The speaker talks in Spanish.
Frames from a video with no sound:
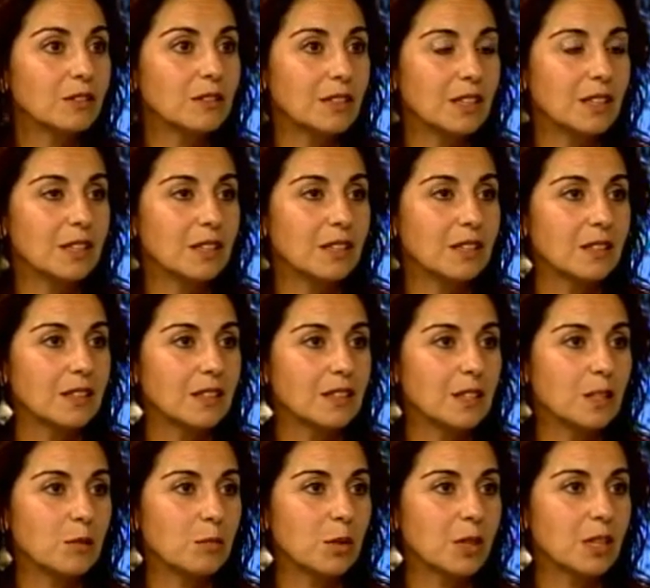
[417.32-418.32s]
sí,
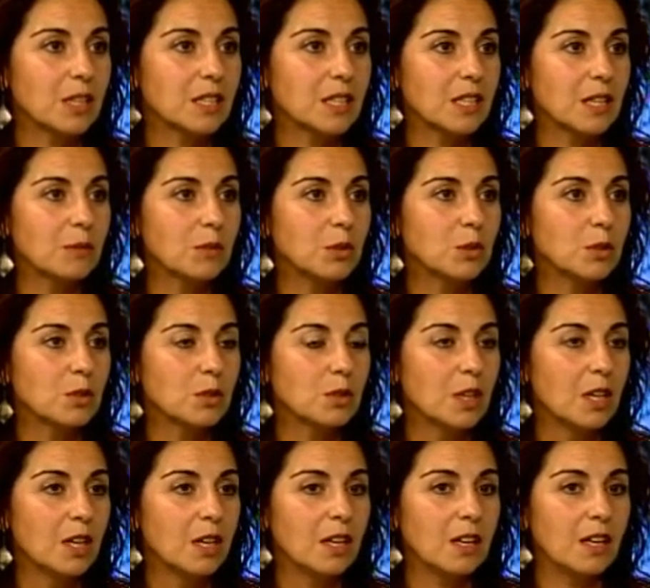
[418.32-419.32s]
sí, porque estamos...
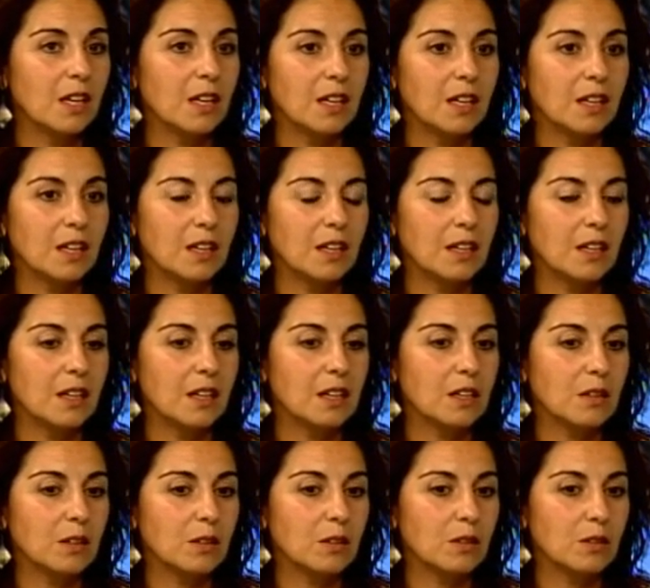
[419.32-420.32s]

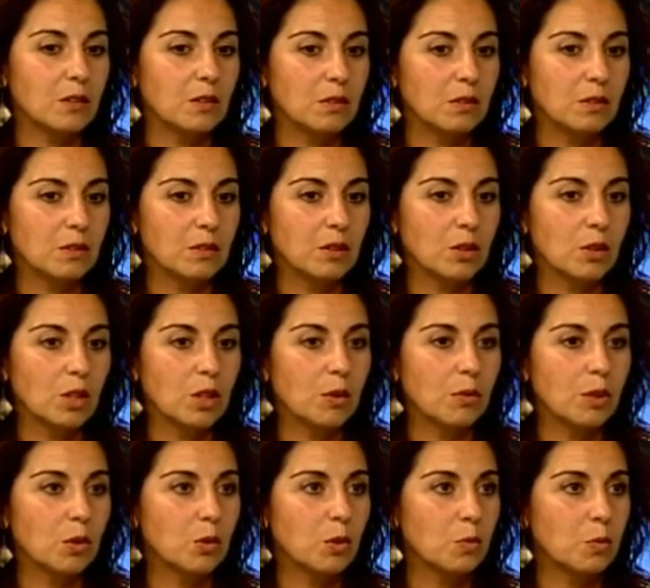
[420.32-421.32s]
Eh, mm, yo
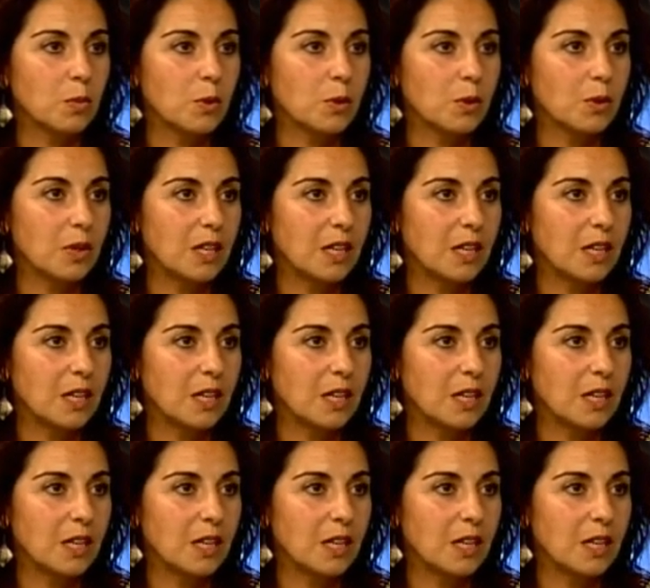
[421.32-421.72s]
llevo el grupo